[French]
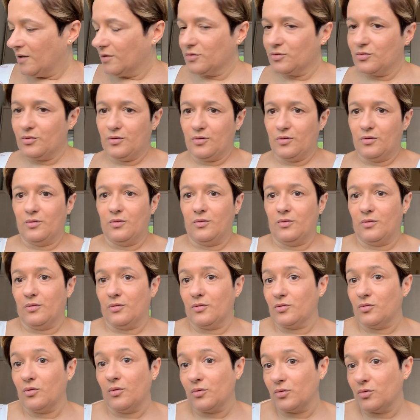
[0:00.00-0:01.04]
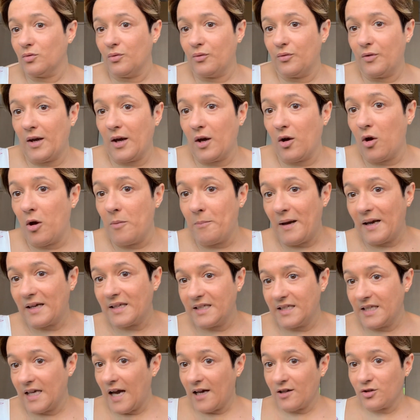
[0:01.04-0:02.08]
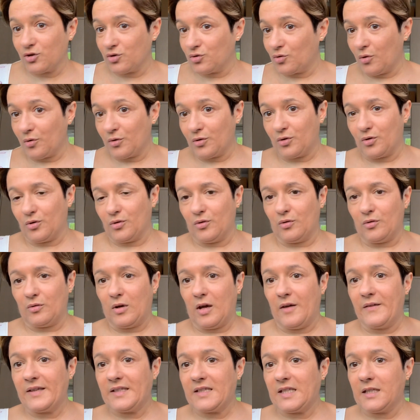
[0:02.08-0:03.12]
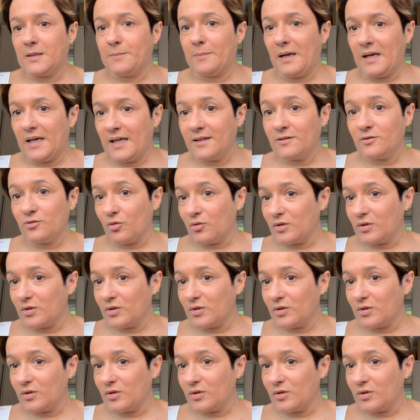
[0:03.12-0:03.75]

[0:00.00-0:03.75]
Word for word: de, faire un maquillage donc euh, avec cette palette